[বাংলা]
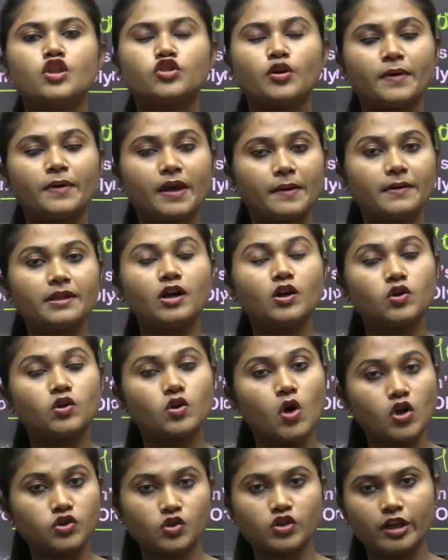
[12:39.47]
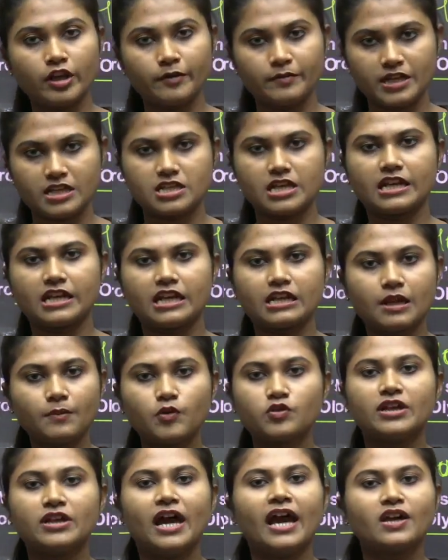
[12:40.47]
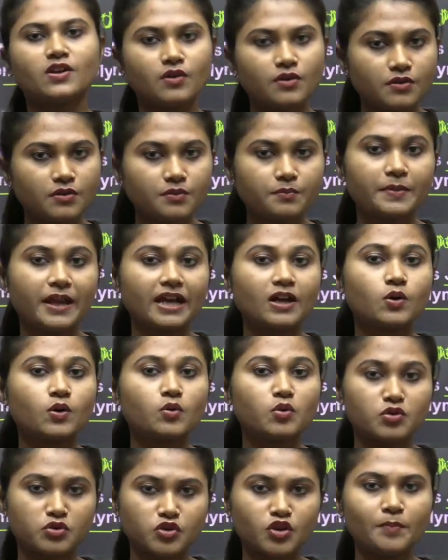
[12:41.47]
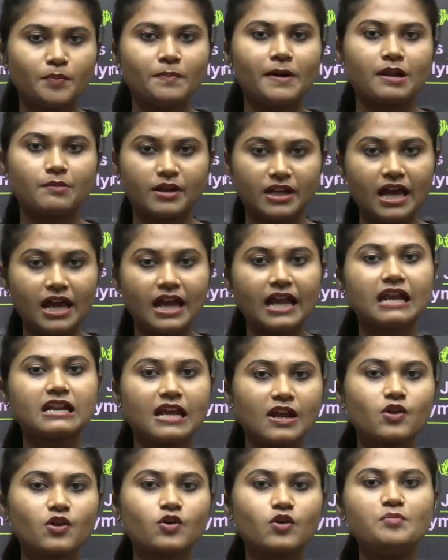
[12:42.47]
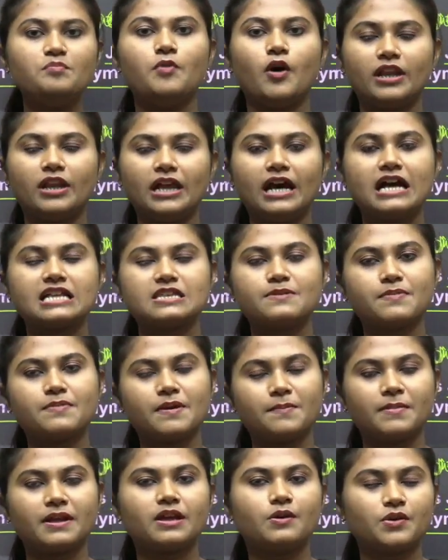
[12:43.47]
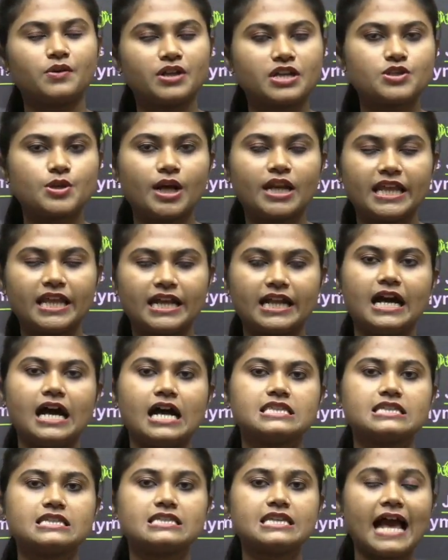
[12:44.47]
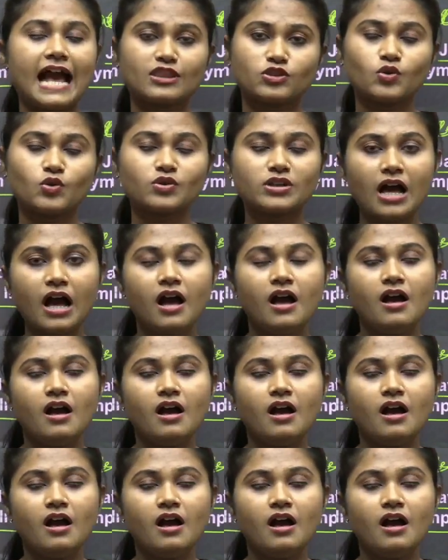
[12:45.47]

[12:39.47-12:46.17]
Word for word: তো ভেবে না কতটা বেশি আর এটা বোধহয় কেউ ব্রেক করতেও পারবে না এটা এরকম বলা আছে পেপারে অনেক জায়গায় লেখা আছে যে এতটা